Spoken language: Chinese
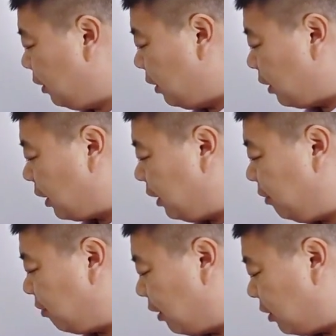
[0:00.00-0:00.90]
黑
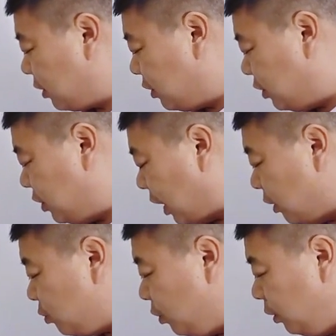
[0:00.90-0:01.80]
方是
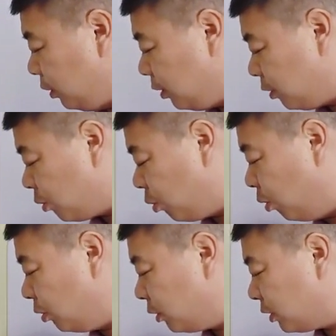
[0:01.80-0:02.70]
将军，
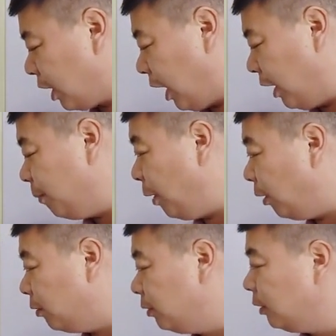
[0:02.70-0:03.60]
红抬
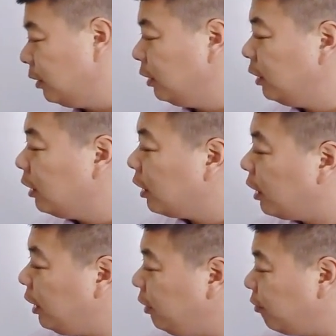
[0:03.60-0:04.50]
炮，
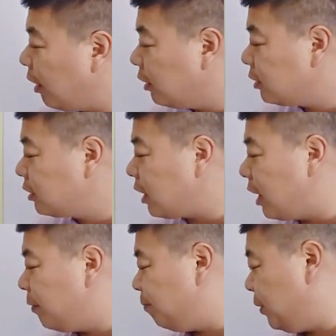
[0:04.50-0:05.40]
黑方
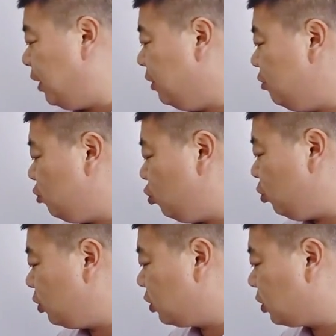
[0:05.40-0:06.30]
再平车
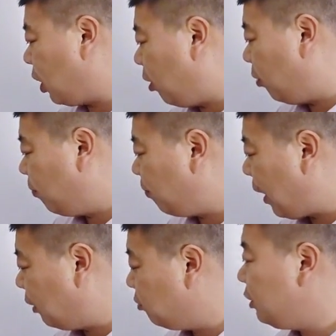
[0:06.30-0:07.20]
到
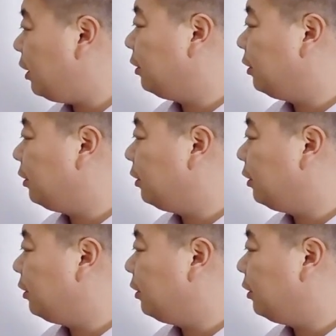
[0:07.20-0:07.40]
八路线，